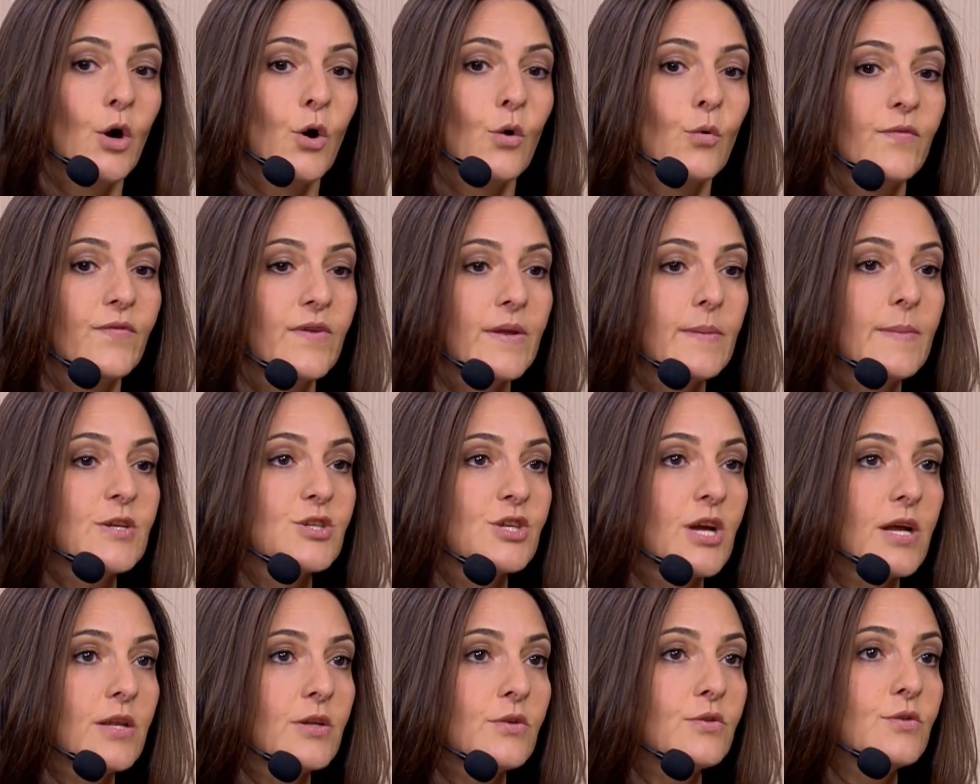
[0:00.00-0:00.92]
وفي
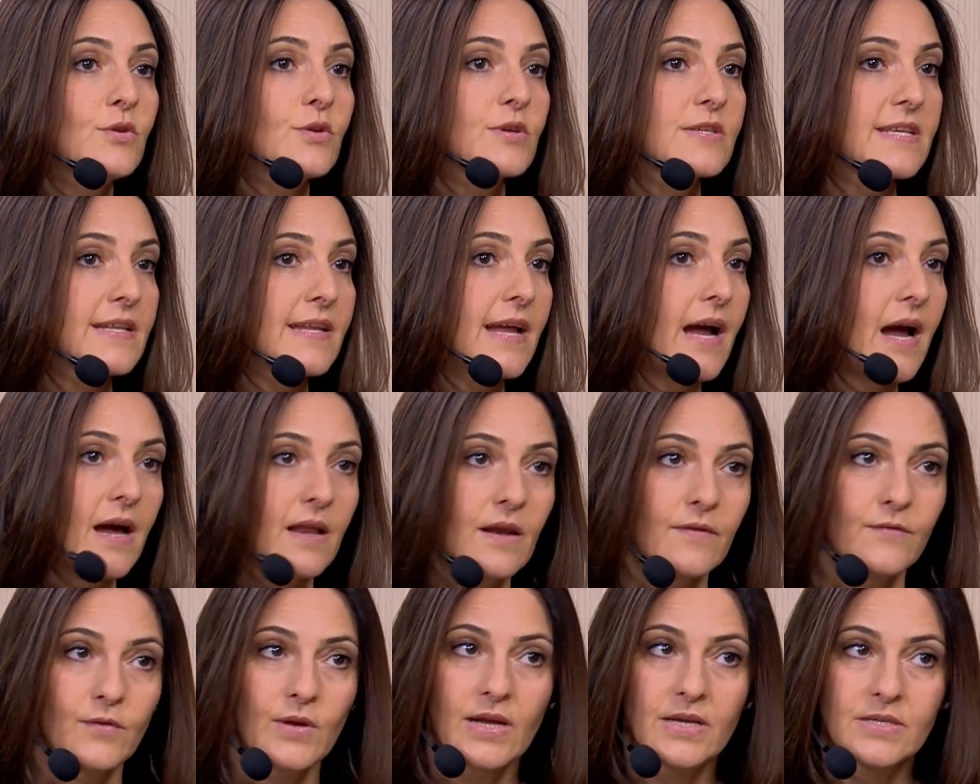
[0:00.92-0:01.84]
مجال يدرس اللي
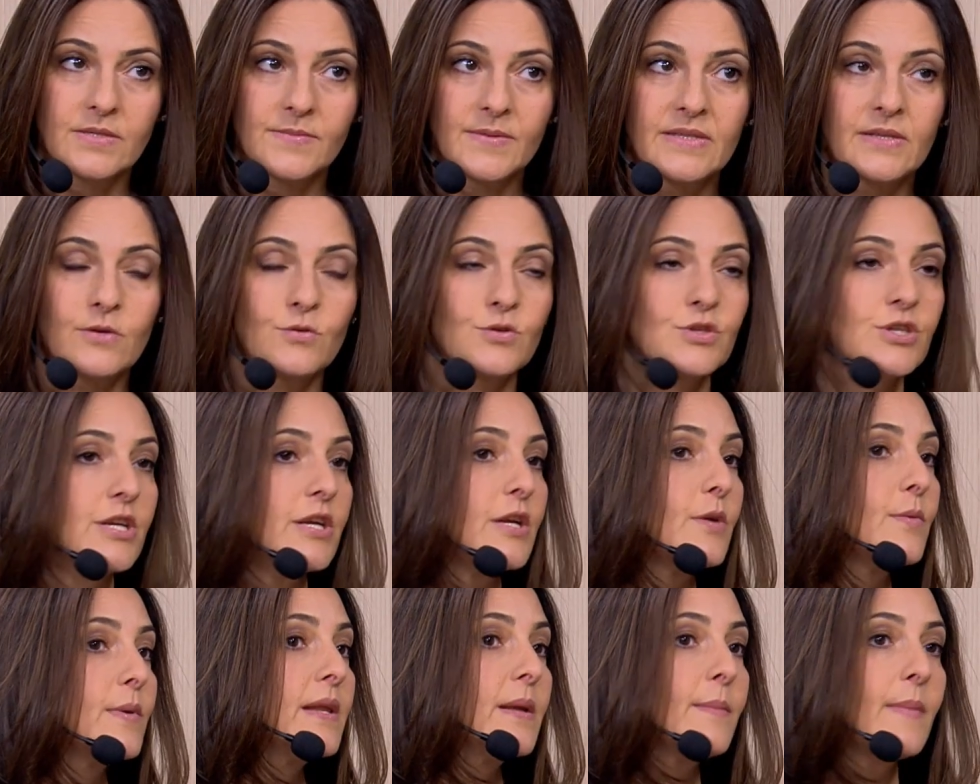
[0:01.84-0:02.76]
حالفوا الحظ
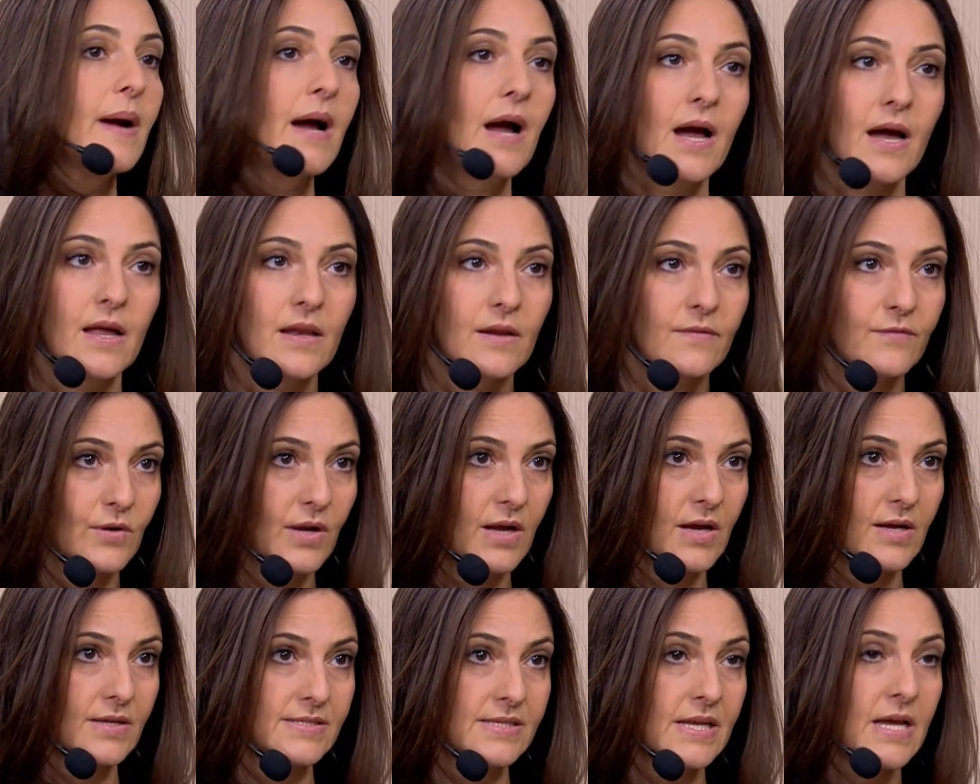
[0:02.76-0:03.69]
بالتوجيهي واللي ما حالفوا
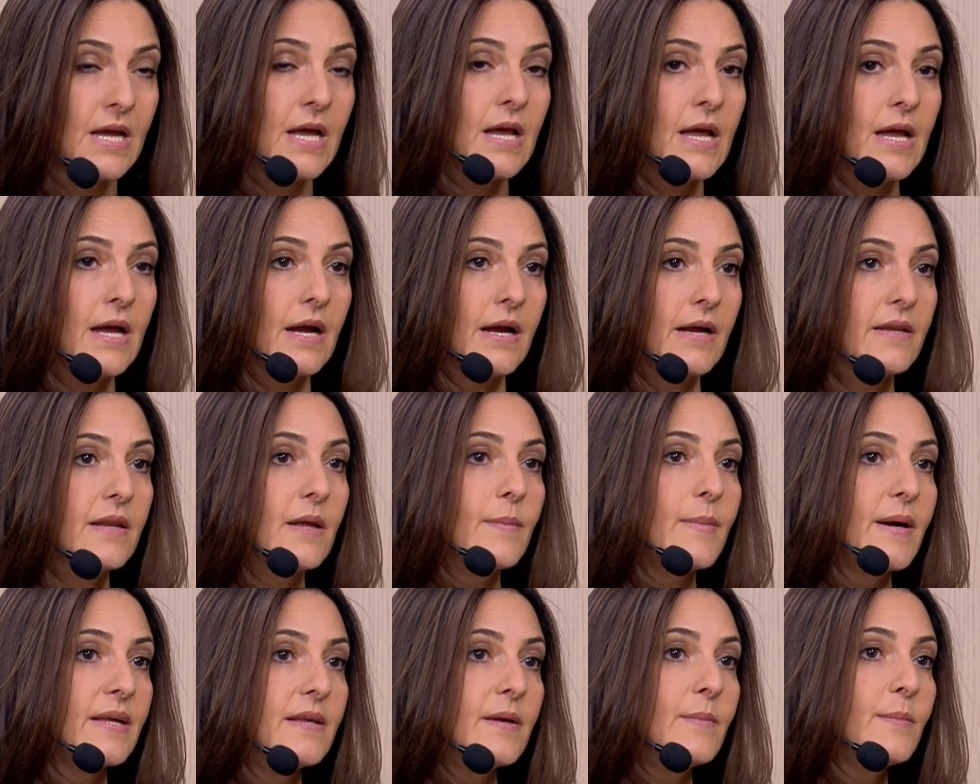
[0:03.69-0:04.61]
الحظ عندنا
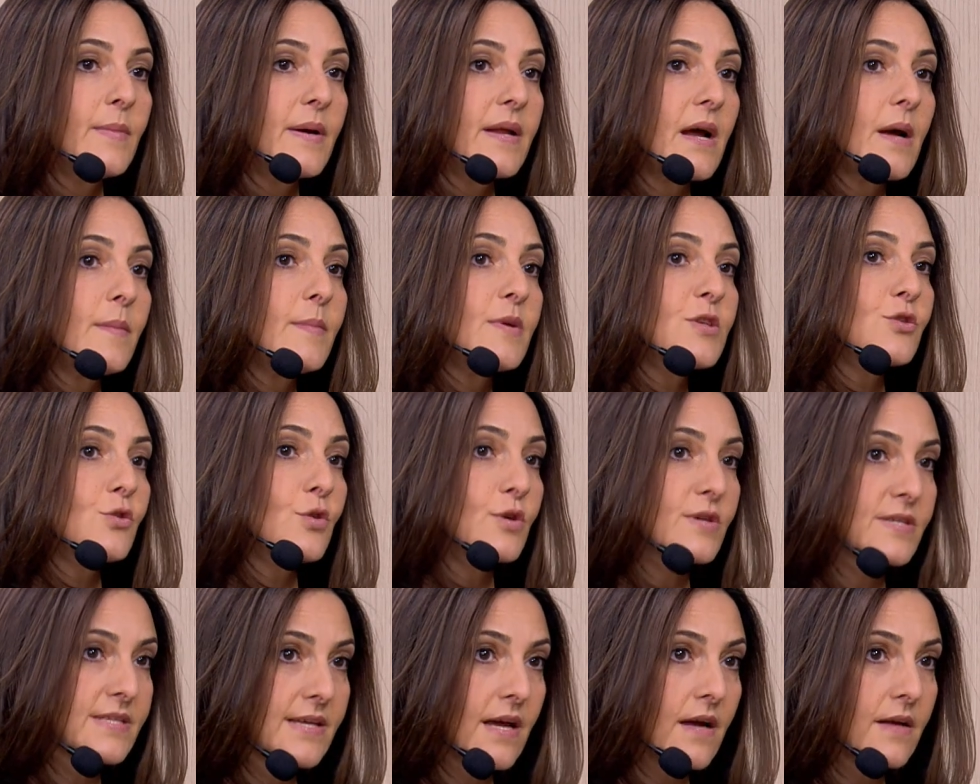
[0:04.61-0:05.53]
بعدين برامج
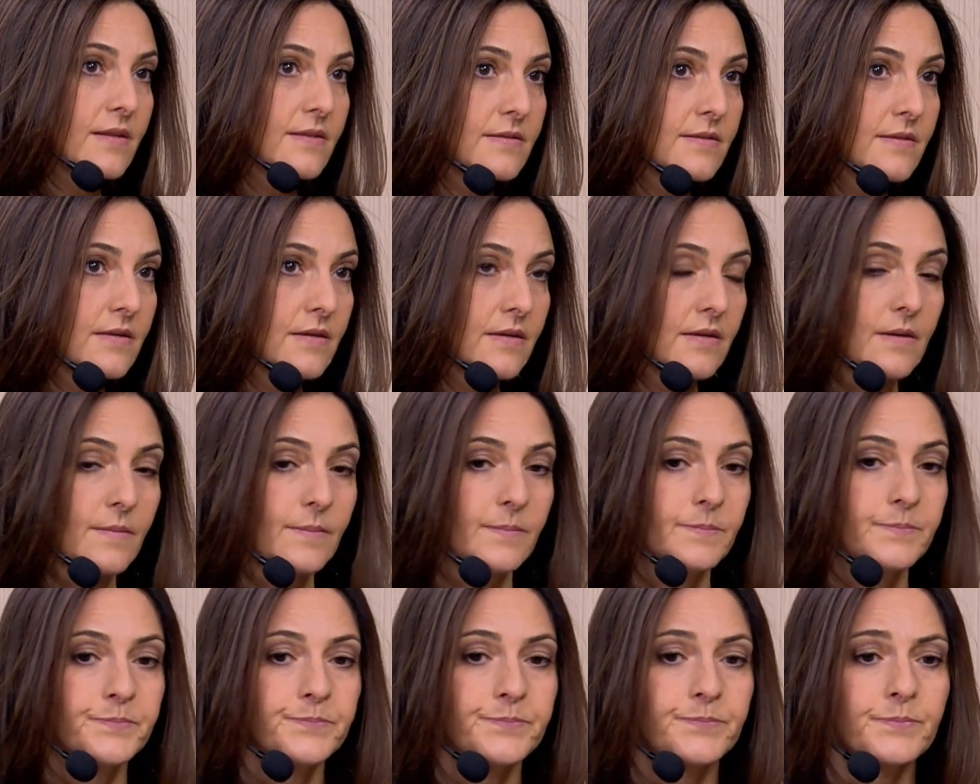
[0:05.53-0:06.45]
كورسات
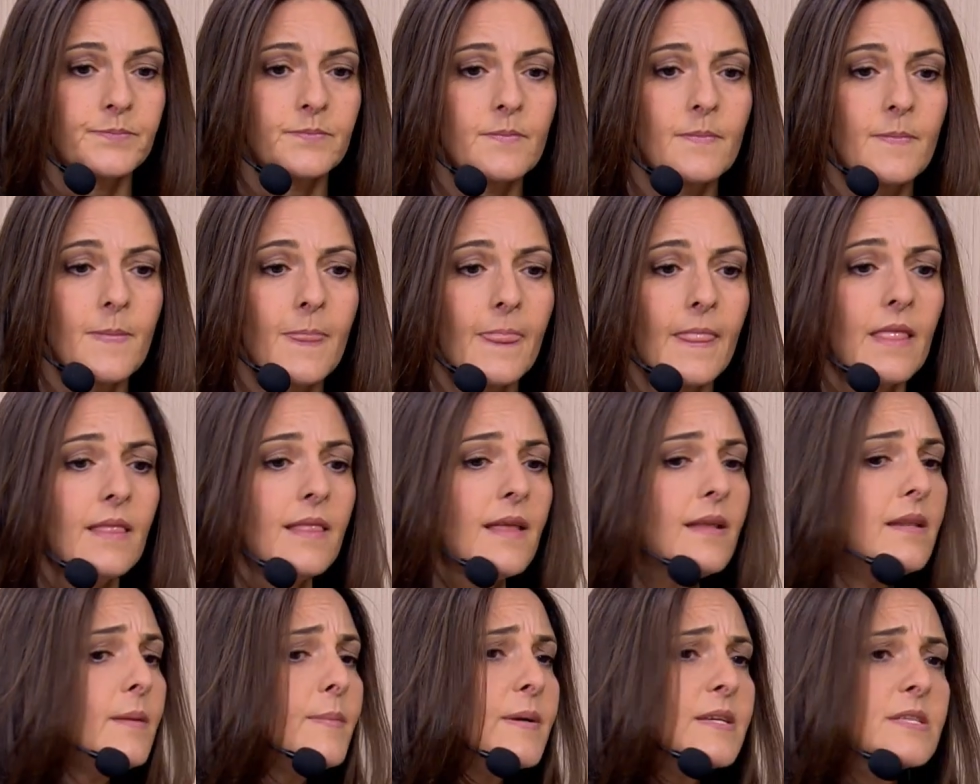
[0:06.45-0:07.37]

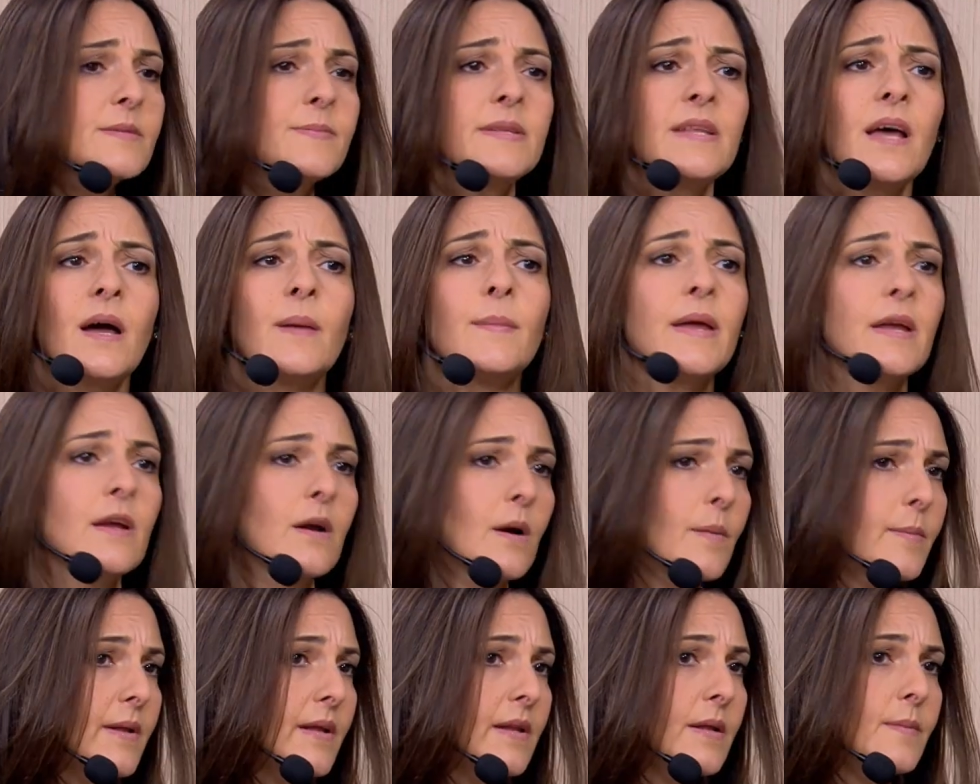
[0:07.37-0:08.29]
للي بس بدها ميك
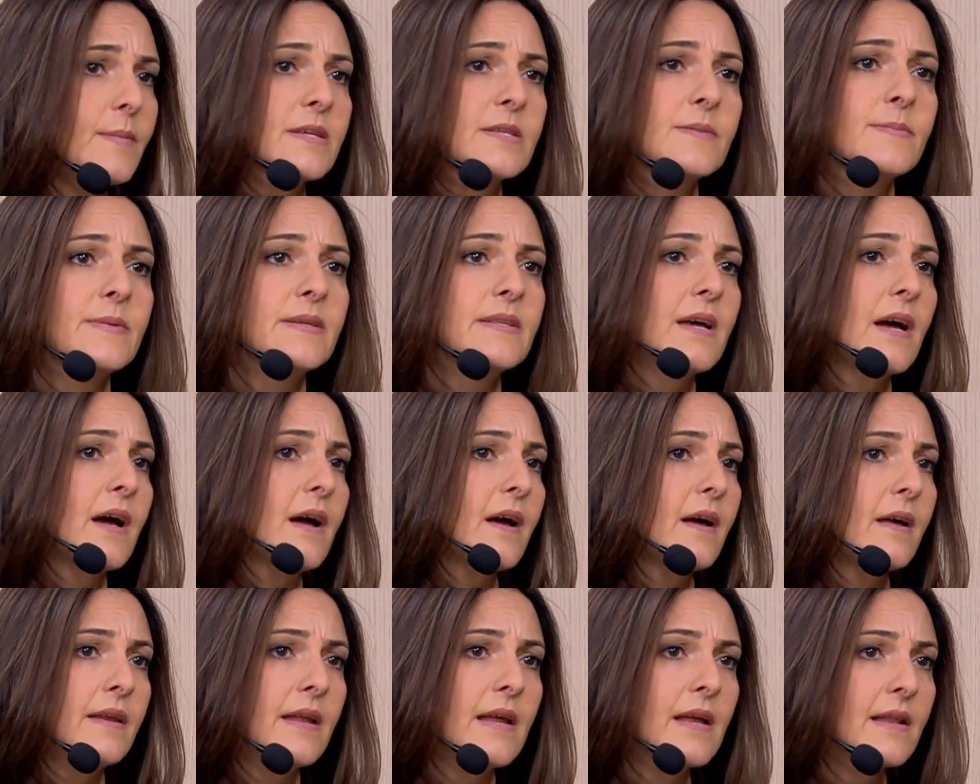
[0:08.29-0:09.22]
اب للي بس
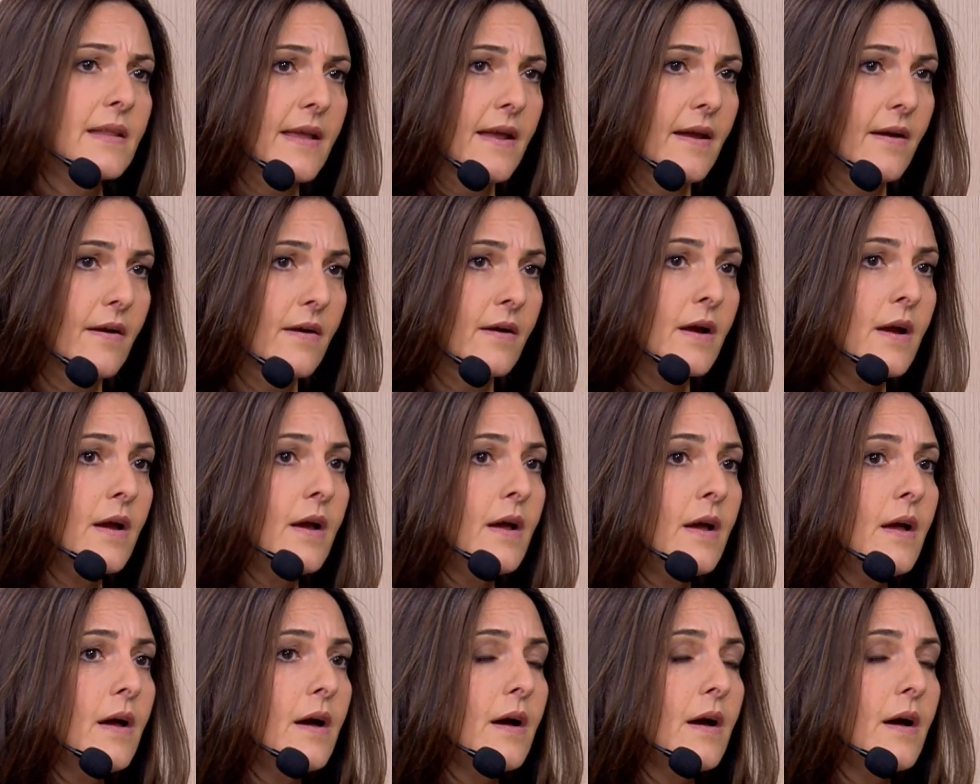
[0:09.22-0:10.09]
بدها نيل كير نعم